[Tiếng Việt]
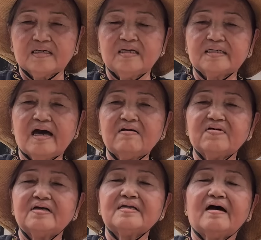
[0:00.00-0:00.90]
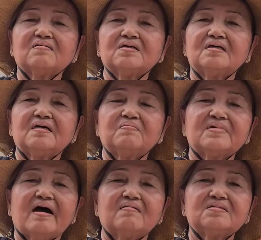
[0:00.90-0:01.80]
thì các vị nào từ
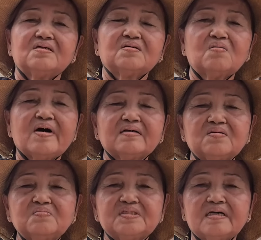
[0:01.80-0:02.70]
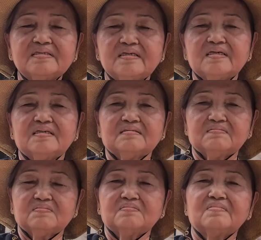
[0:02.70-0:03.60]
đồng đạo từ có bác chúng sanh gì
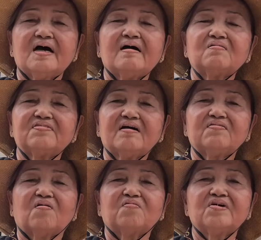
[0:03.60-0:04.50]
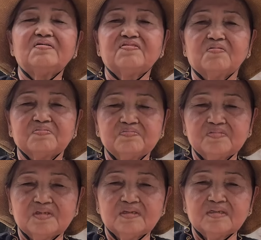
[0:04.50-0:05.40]
mau khắc phục quy phục
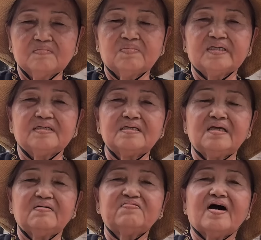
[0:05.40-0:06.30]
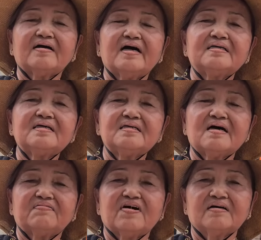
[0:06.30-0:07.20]
mình chỉ niệm phật a di
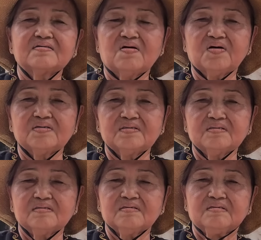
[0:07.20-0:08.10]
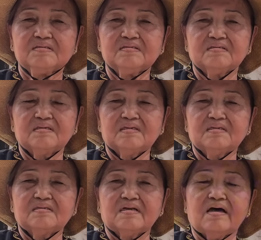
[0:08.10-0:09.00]
đà phật rồi
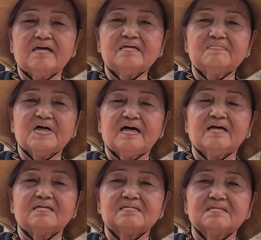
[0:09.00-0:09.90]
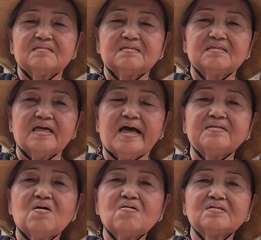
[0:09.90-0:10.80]
để mà giải
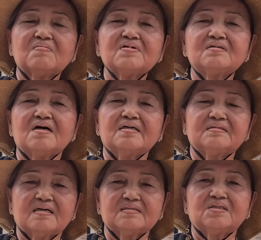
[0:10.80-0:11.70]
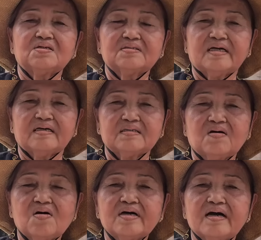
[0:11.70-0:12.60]
thoát trong cái đời trần trượt này
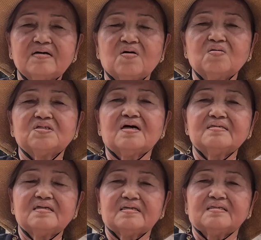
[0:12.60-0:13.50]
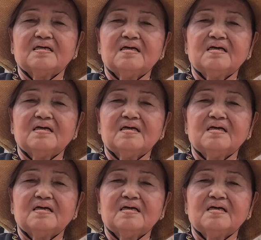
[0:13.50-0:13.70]
khó khăn khổ sở này